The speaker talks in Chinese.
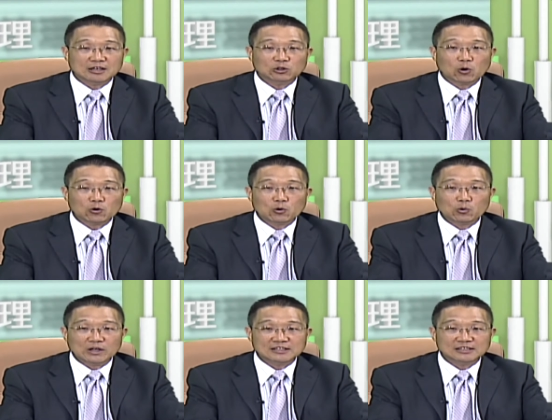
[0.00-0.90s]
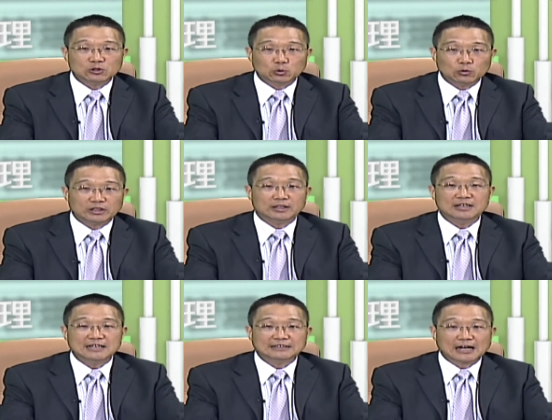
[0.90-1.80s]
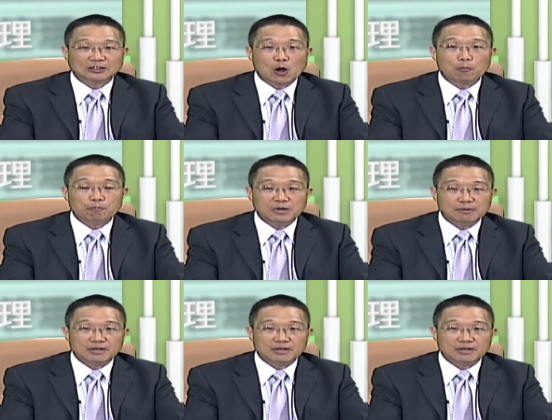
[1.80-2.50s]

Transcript: 人通过危机处理，达到避